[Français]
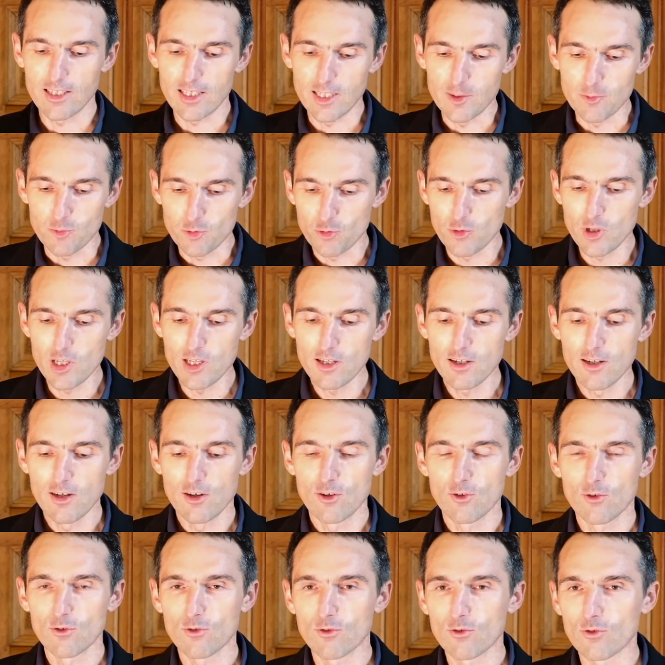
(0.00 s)
Et puis,
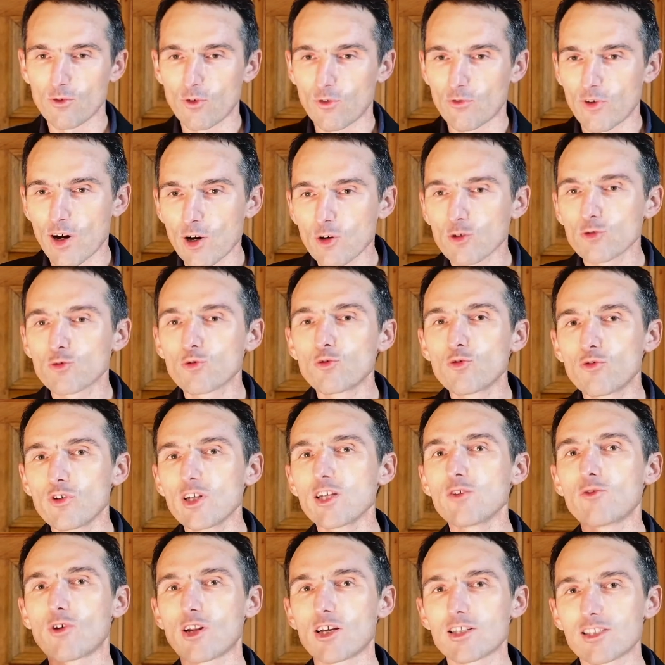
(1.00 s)
on va
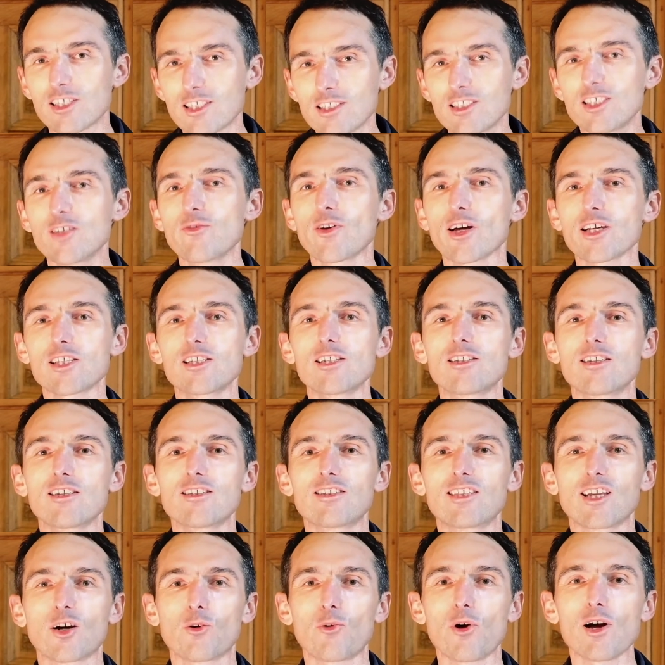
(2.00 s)
retrouver cette diversité
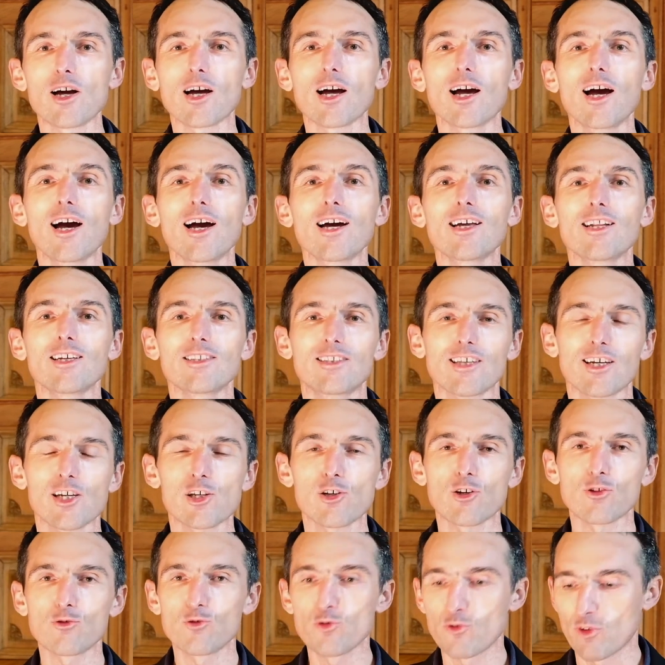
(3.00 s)
de terroirs à
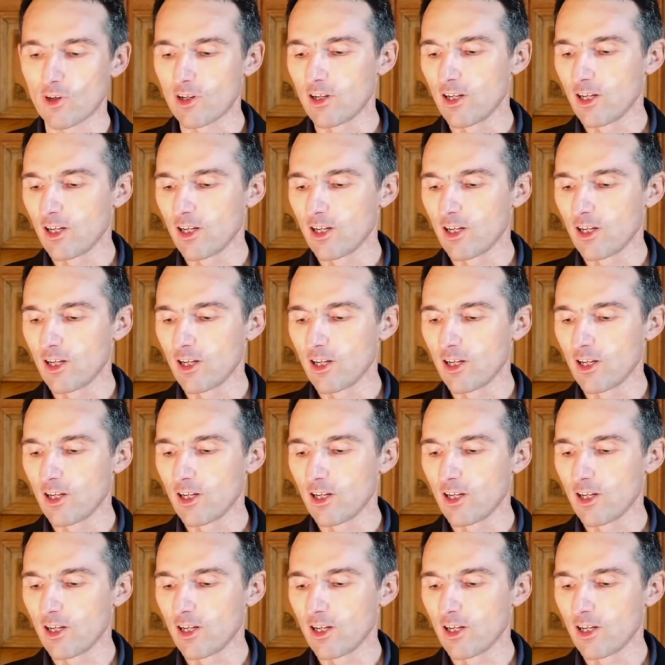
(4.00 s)
l'intérieur du vin.